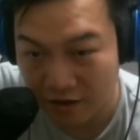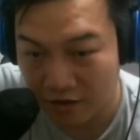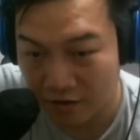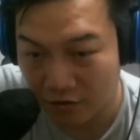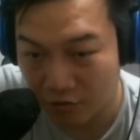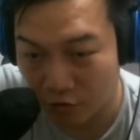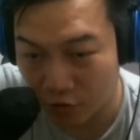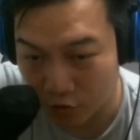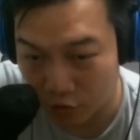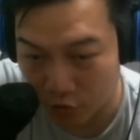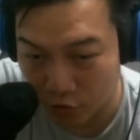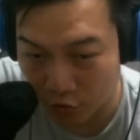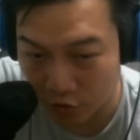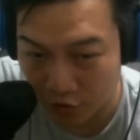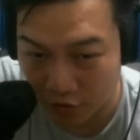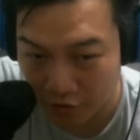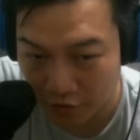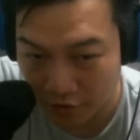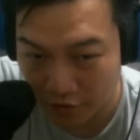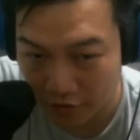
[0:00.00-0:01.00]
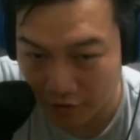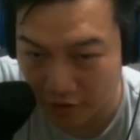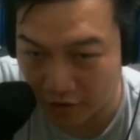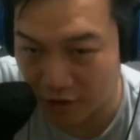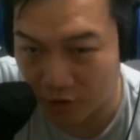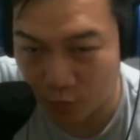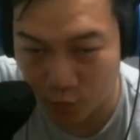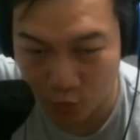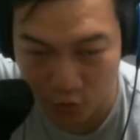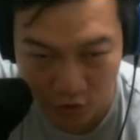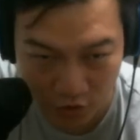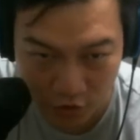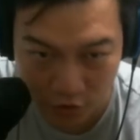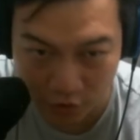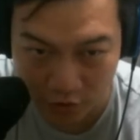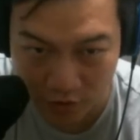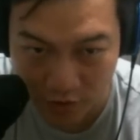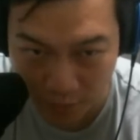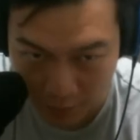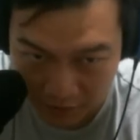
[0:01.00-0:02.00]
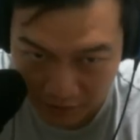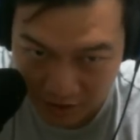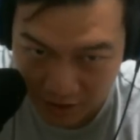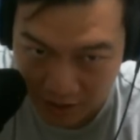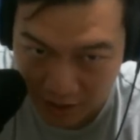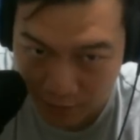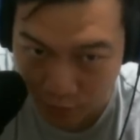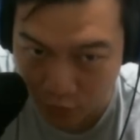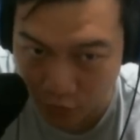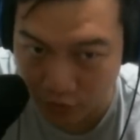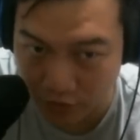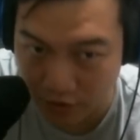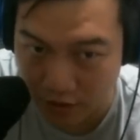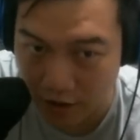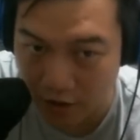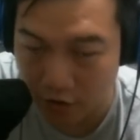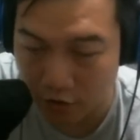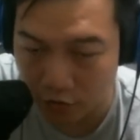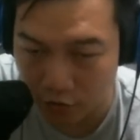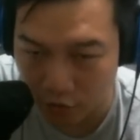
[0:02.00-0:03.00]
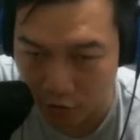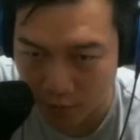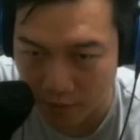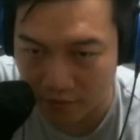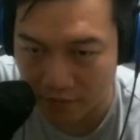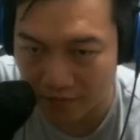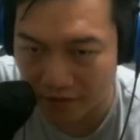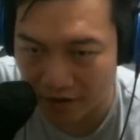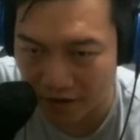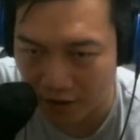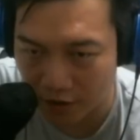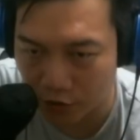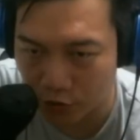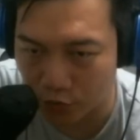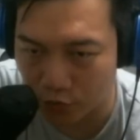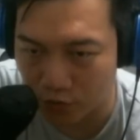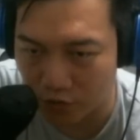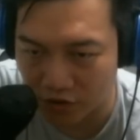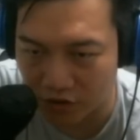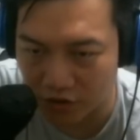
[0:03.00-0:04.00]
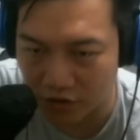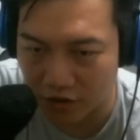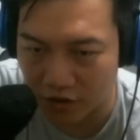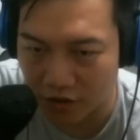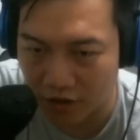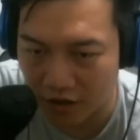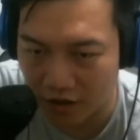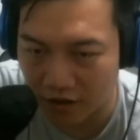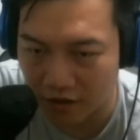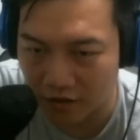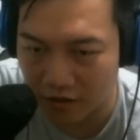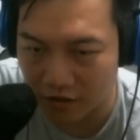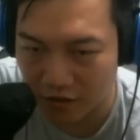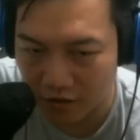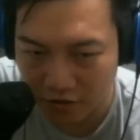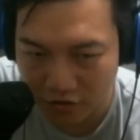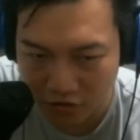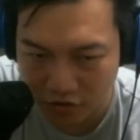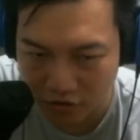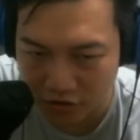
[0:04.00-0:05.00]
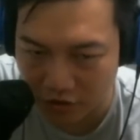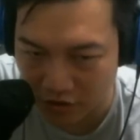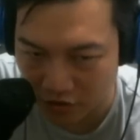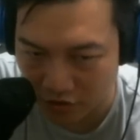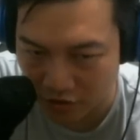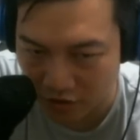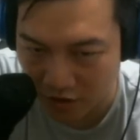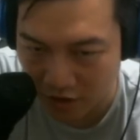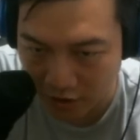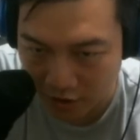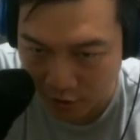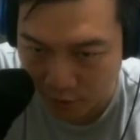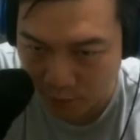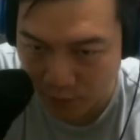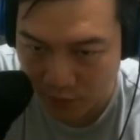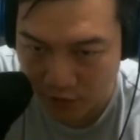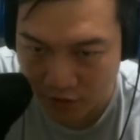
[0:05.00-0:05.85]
或者说你其实不移动也没差，不过你要有办法来处理青格雷的事情之类的。